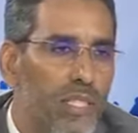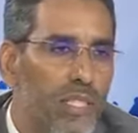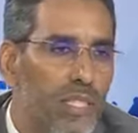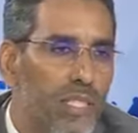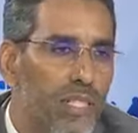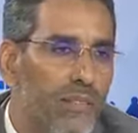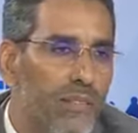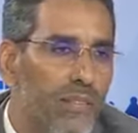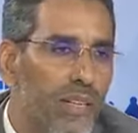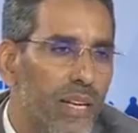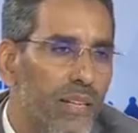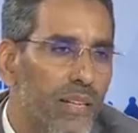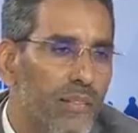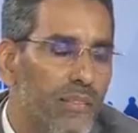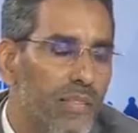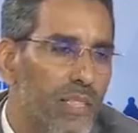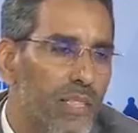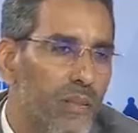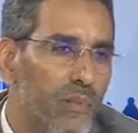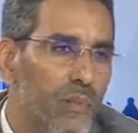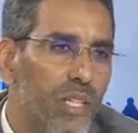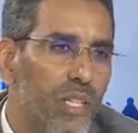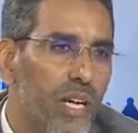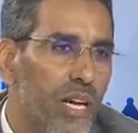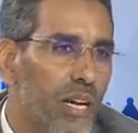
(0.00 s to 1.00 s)
الكفاءة فيها
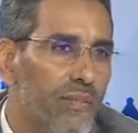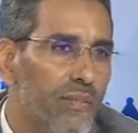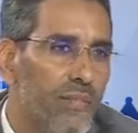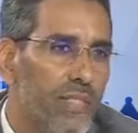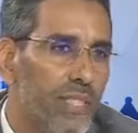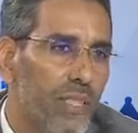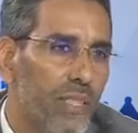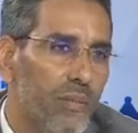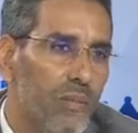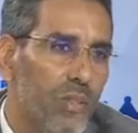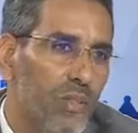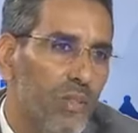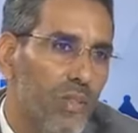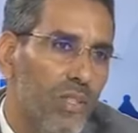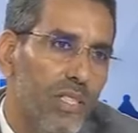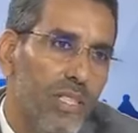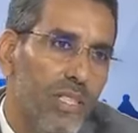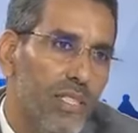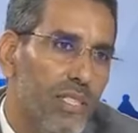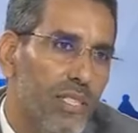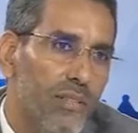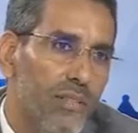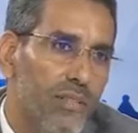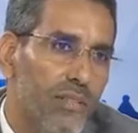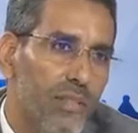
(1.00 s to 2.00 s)
منخفضة بكل
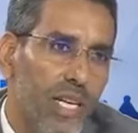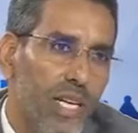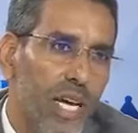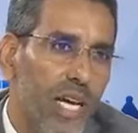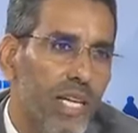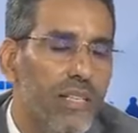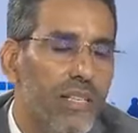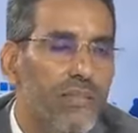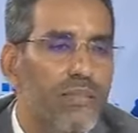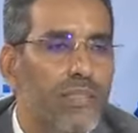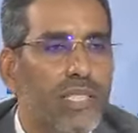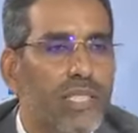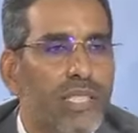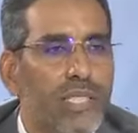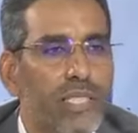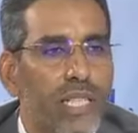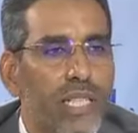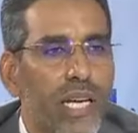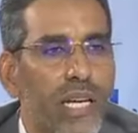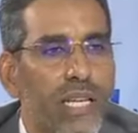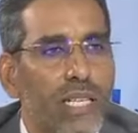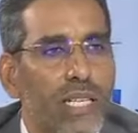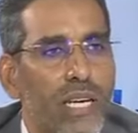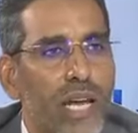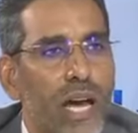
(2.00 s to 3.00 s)
أسف نحن في
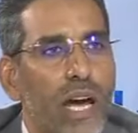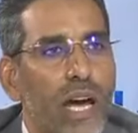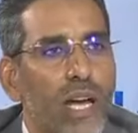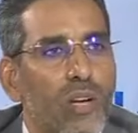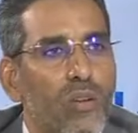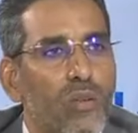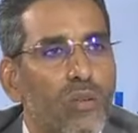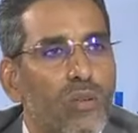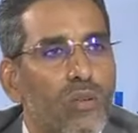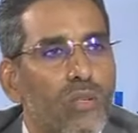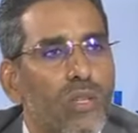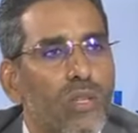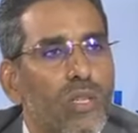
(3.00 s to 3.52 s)
اللجان نعانوا